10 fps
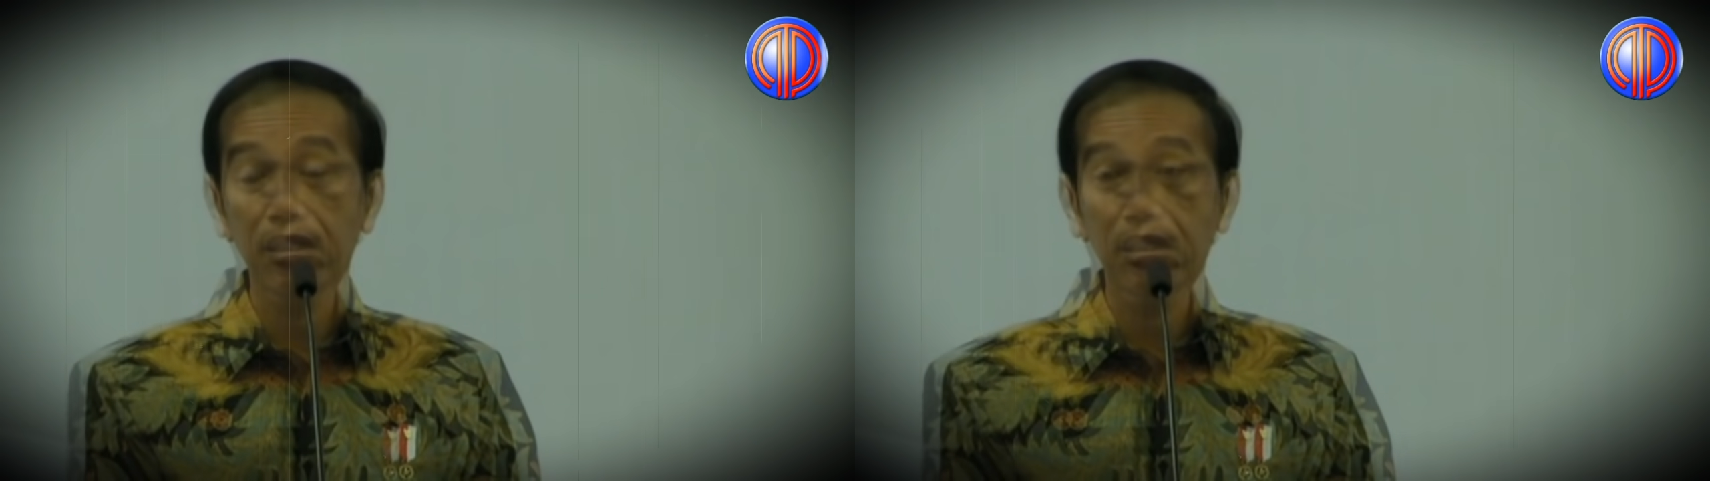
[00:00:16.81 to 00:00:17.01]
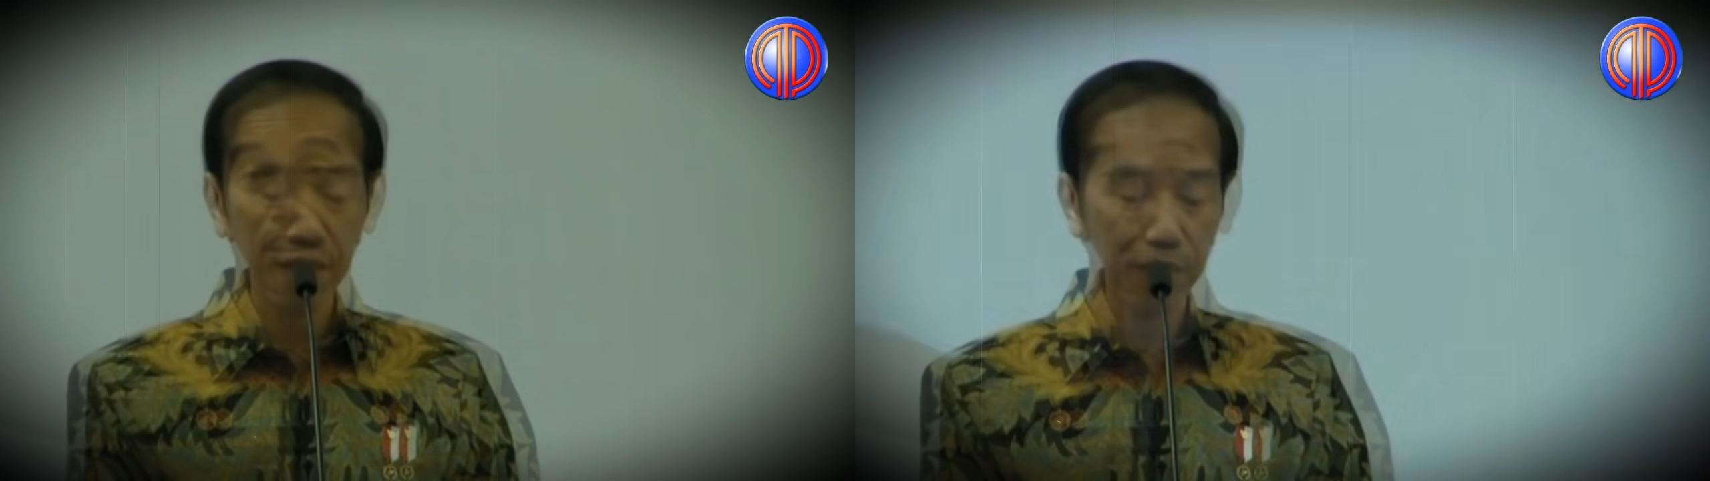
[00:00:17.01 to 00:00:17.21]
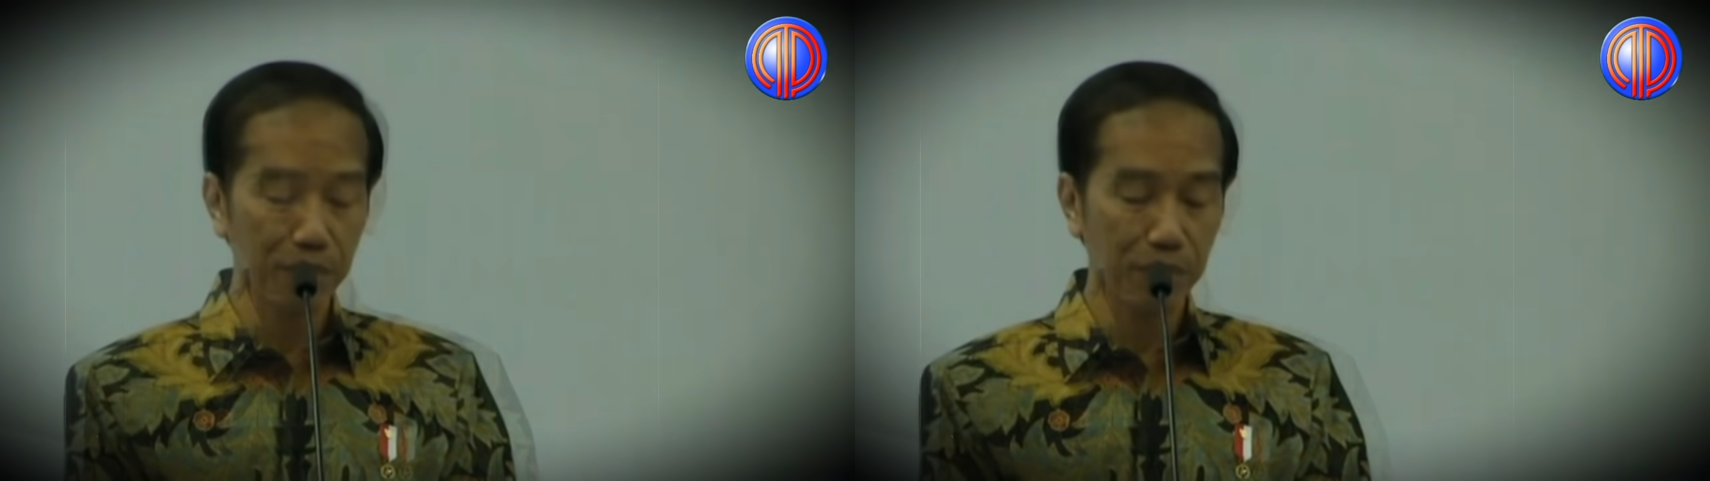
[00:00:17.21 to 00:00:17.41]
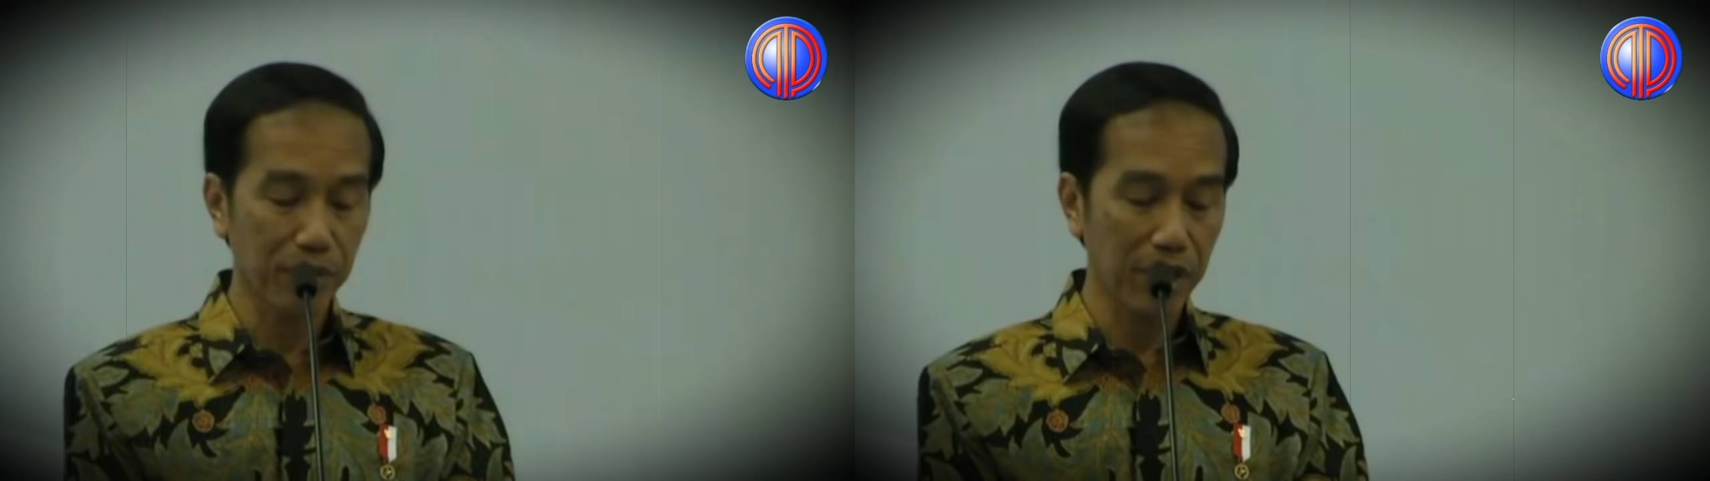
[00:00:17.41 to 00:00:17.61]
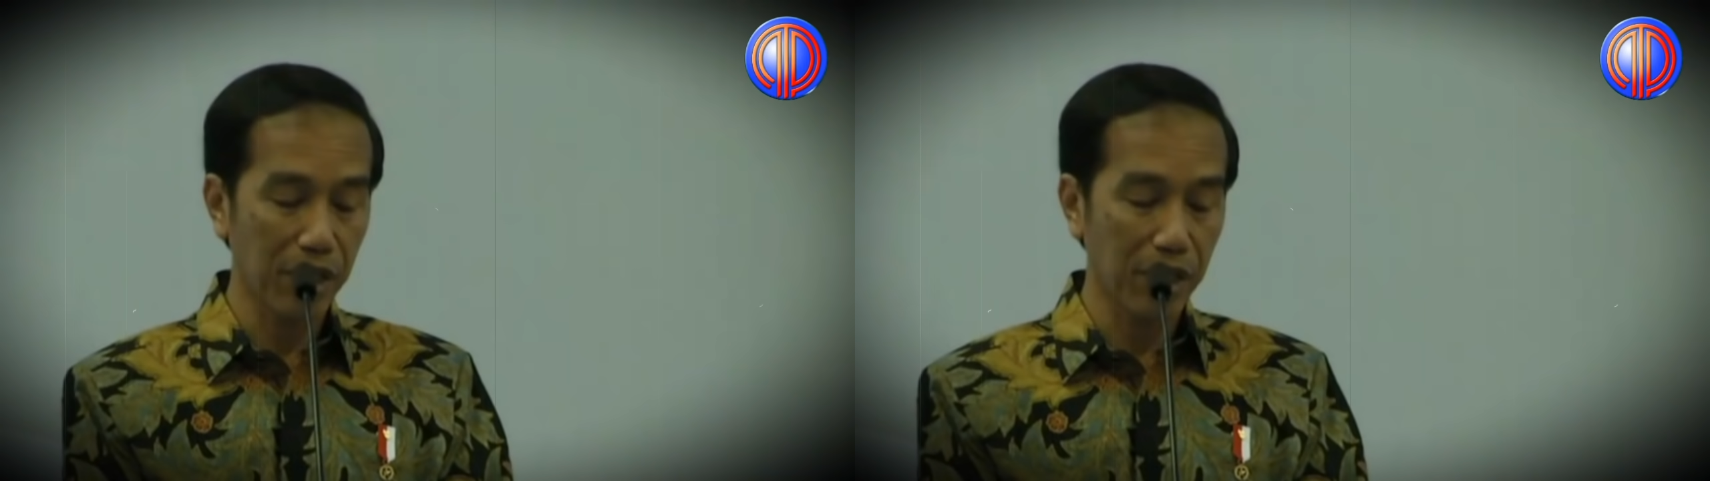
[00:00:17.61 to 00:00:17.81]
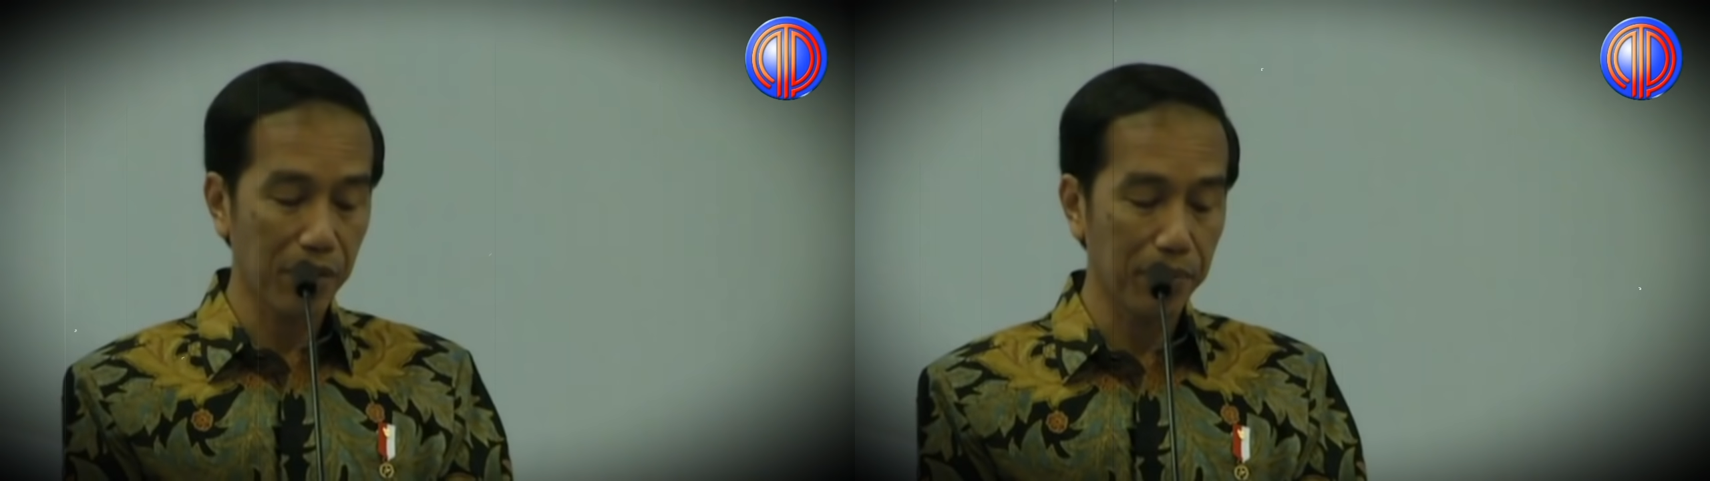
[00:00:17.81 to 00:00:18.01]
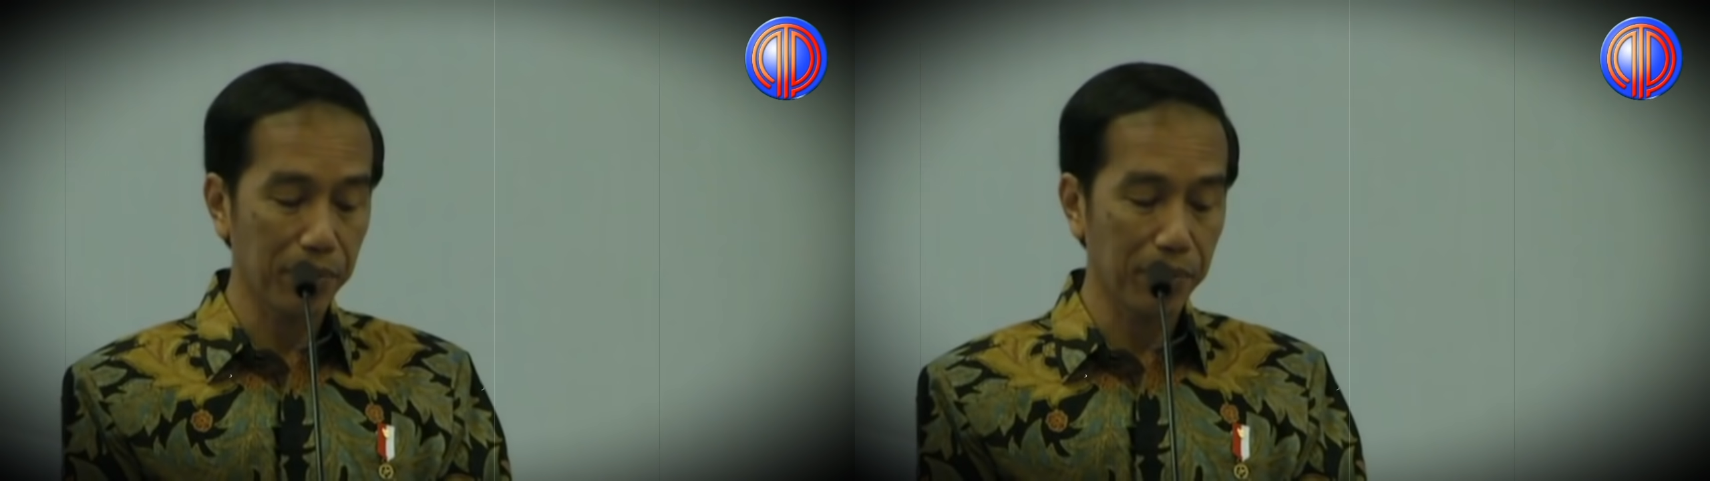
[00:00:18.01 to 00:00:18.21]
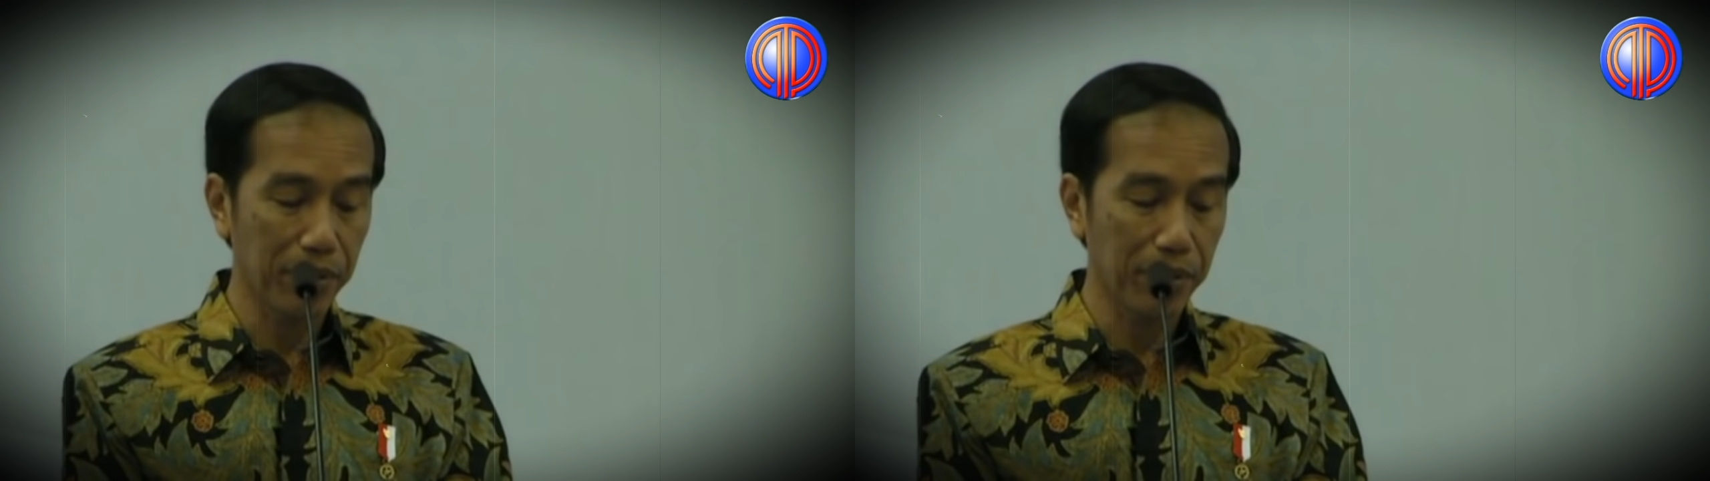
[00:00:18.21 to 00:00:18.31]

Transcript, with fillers: tidak akan pernah berhenti.